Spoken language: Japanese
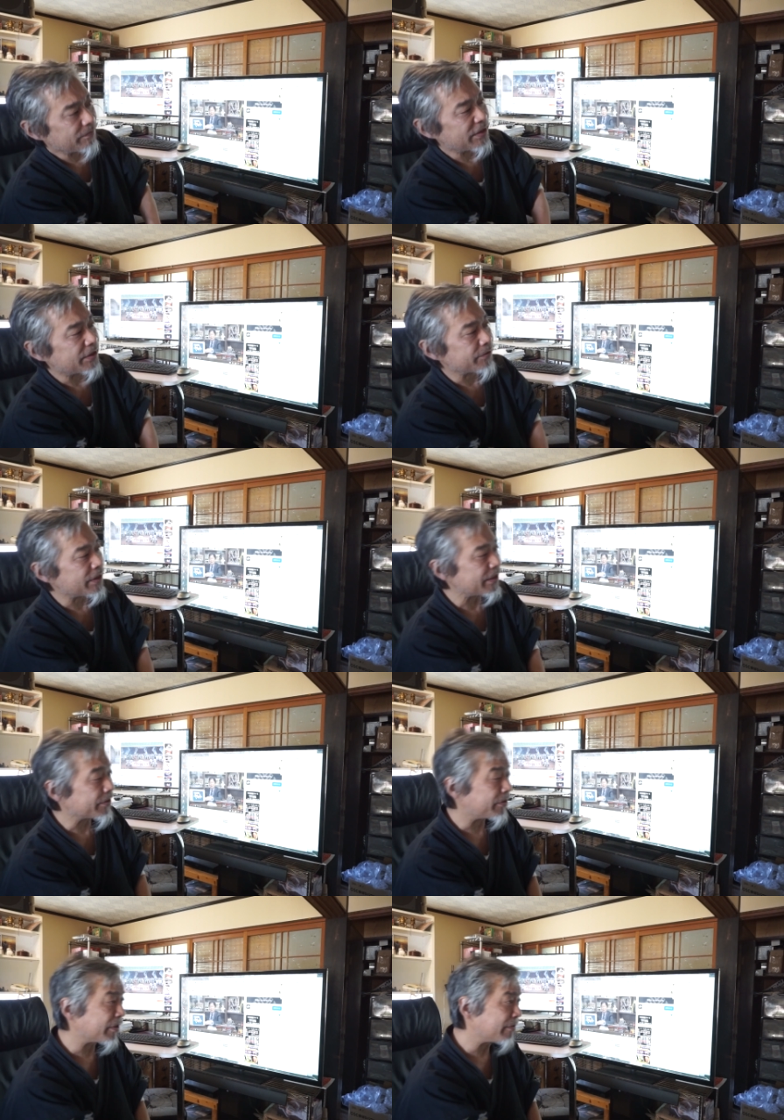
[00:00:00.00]
日中戦
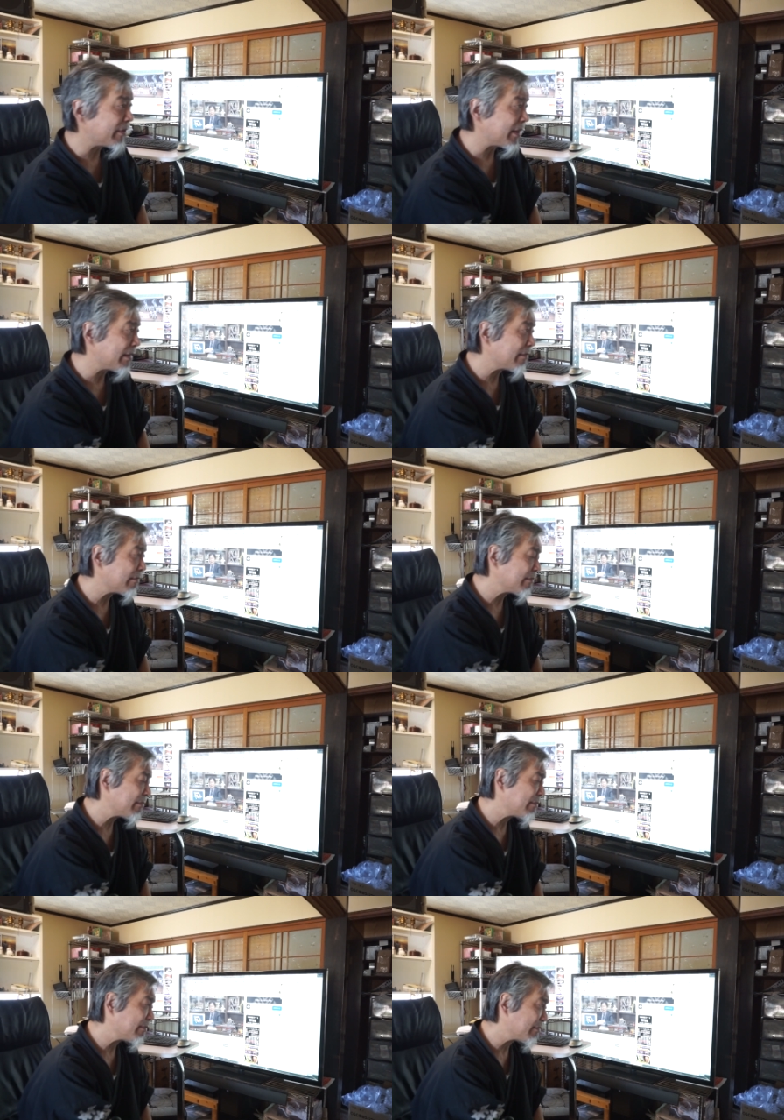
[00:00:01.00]
争及び
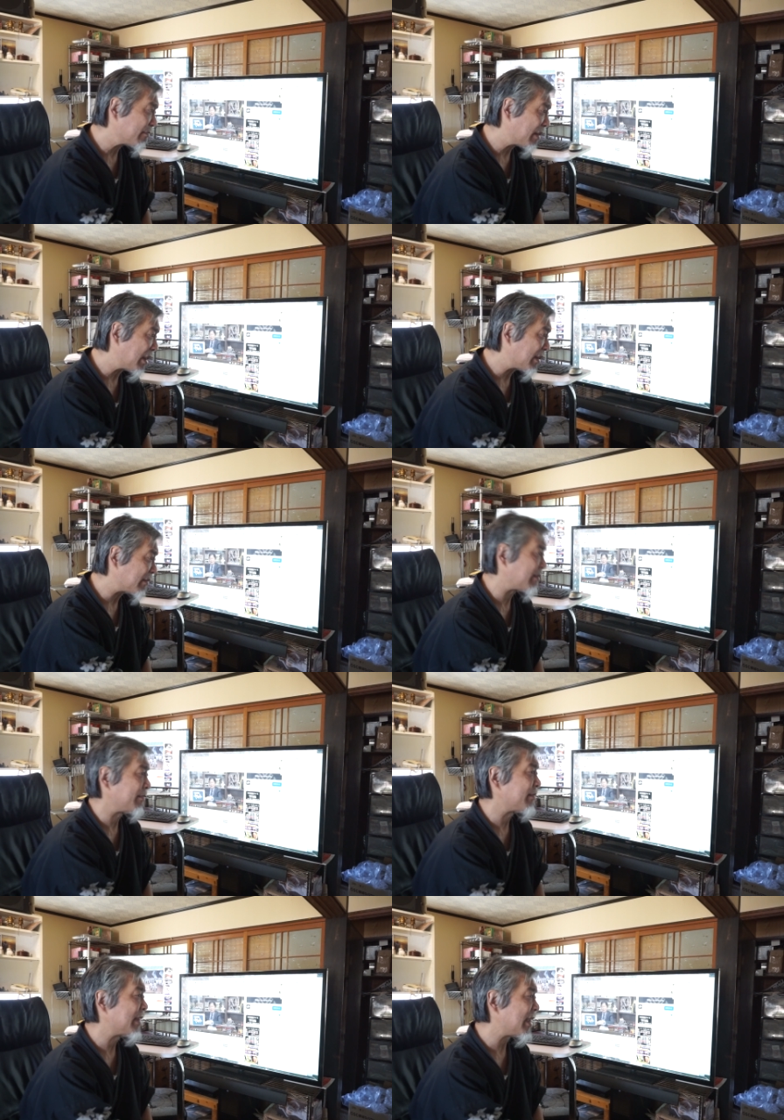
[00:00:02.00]
まあ
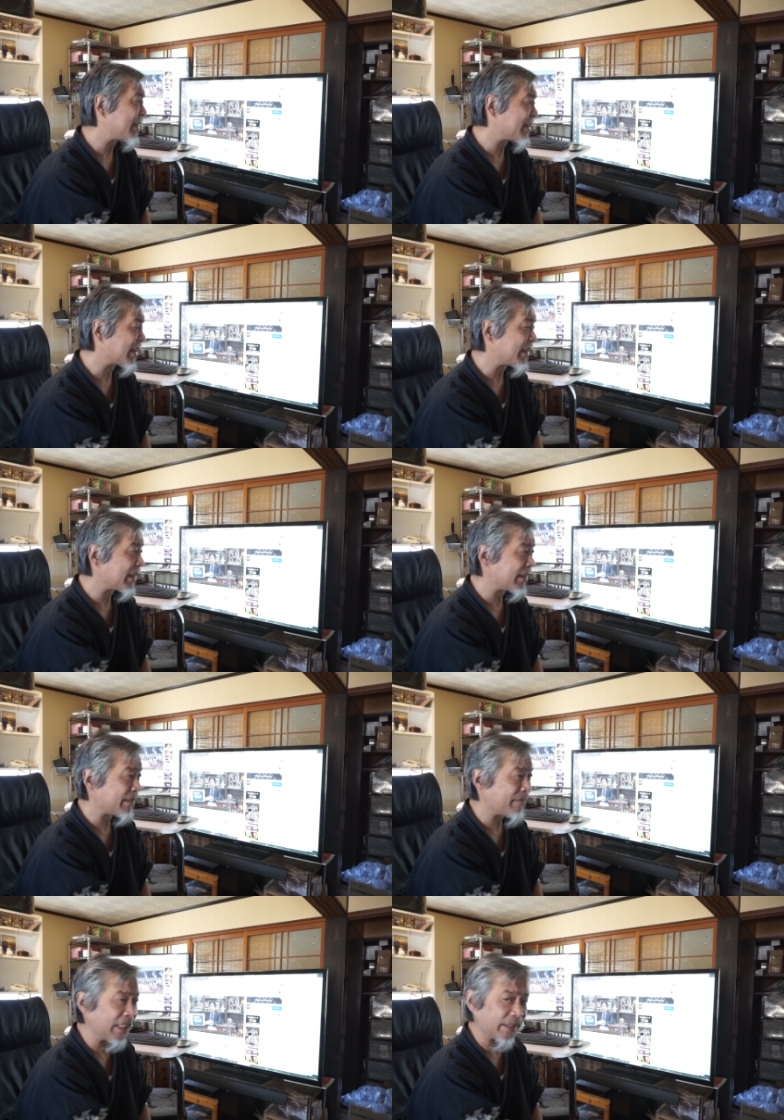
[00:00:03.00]
第二次世界大
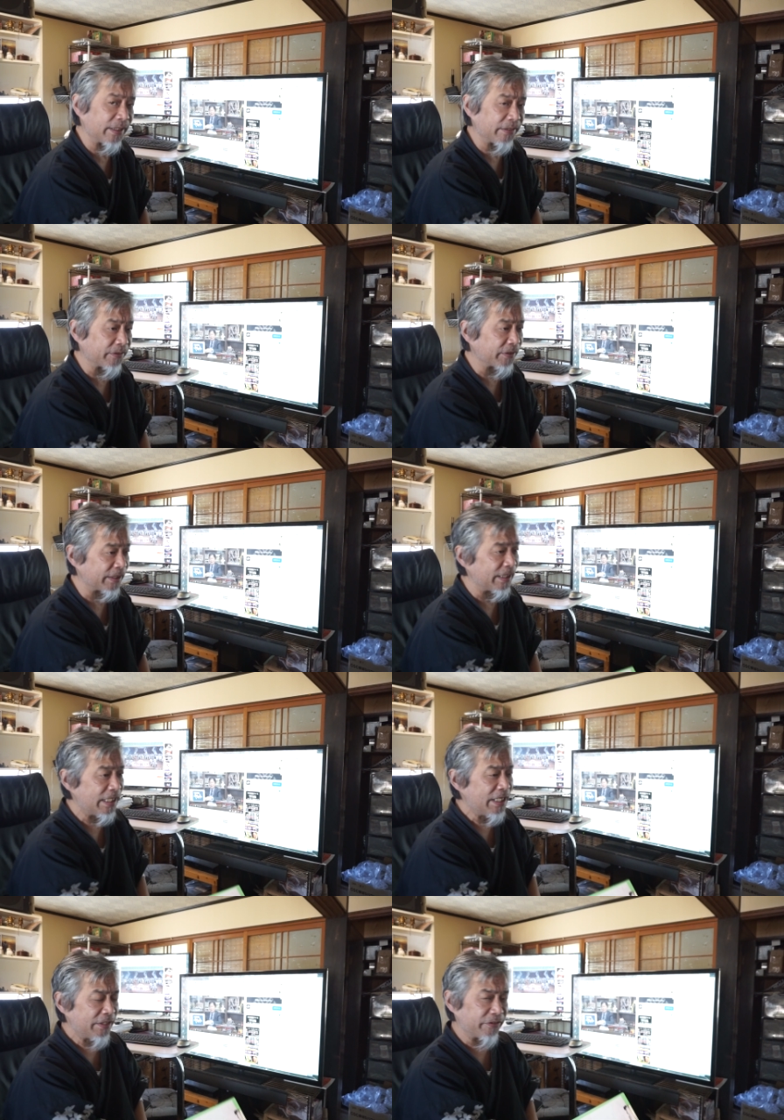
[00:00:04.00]
戦前っていうことで
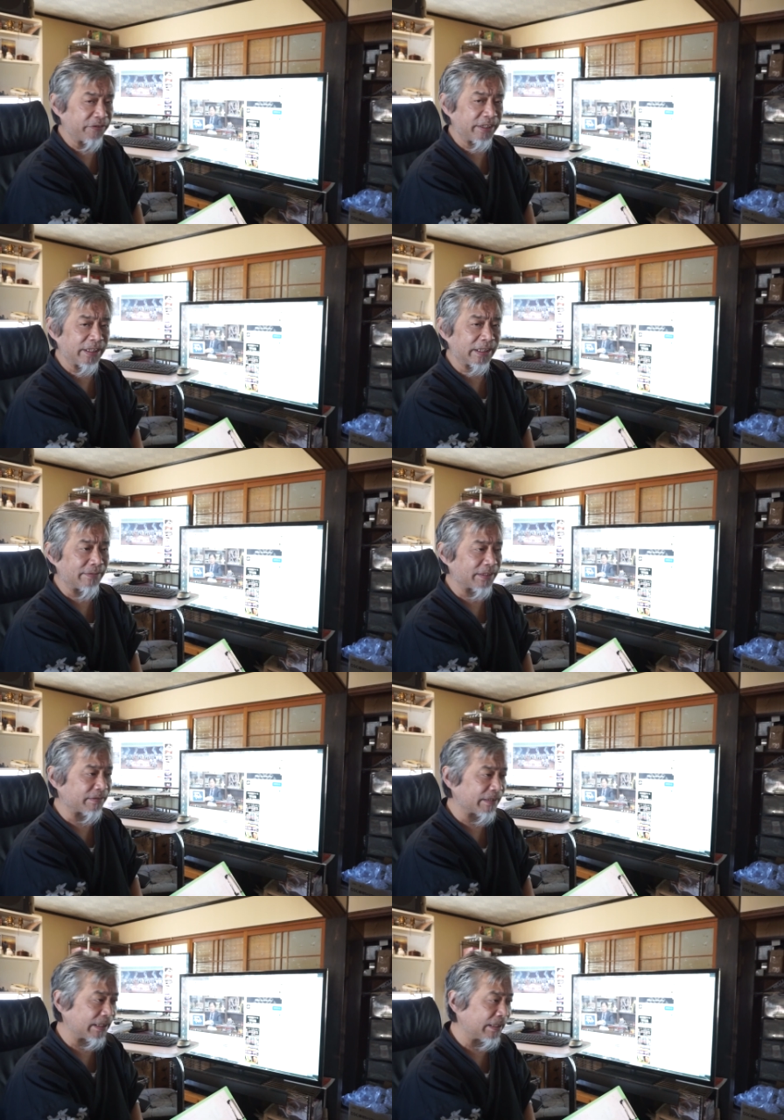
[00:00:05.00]
中止になってます
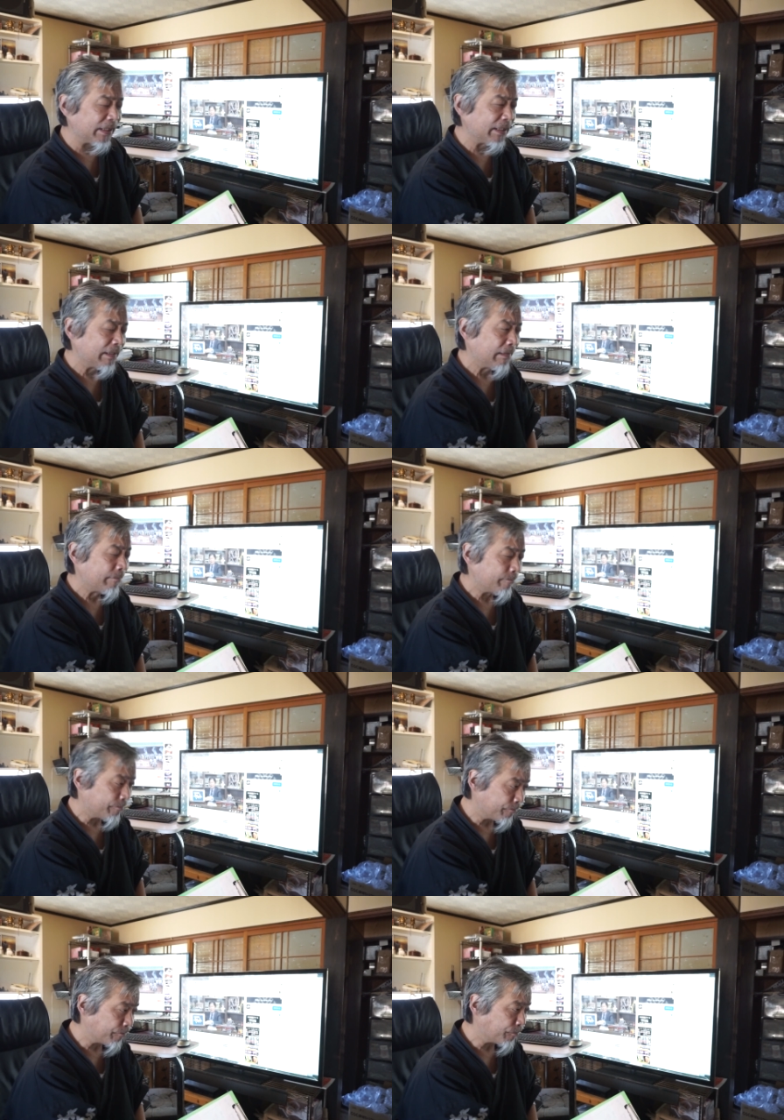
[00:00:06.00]
んで、
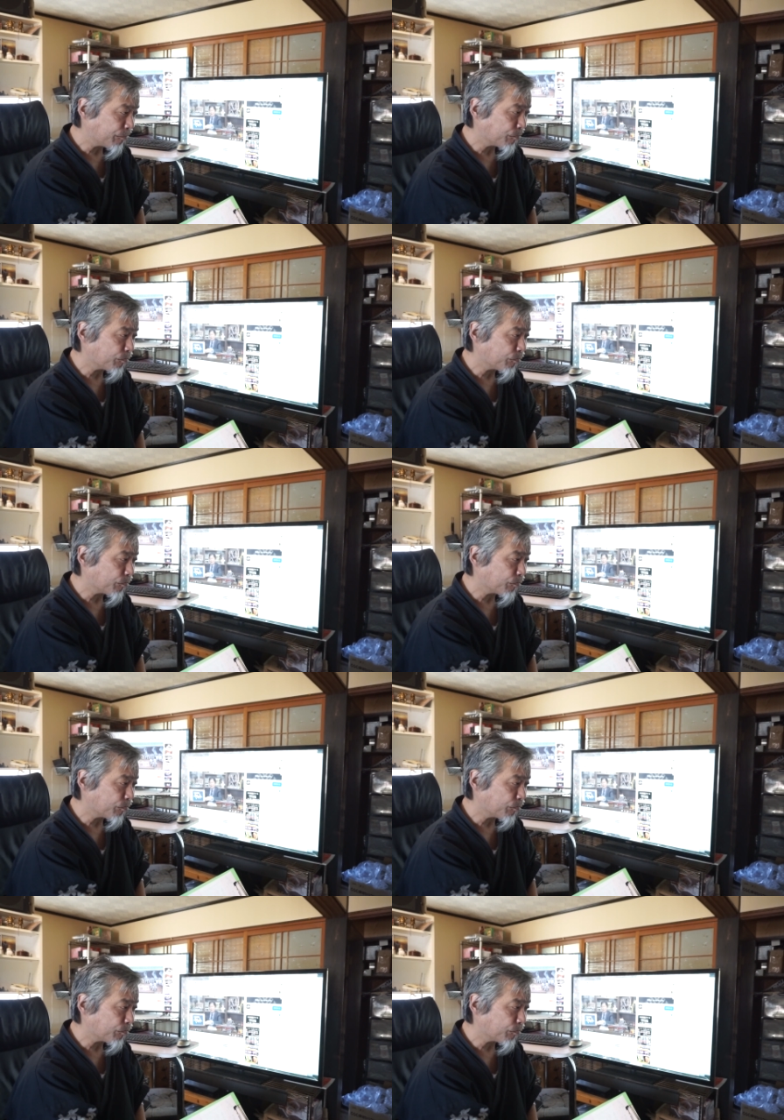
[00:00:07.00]
うん、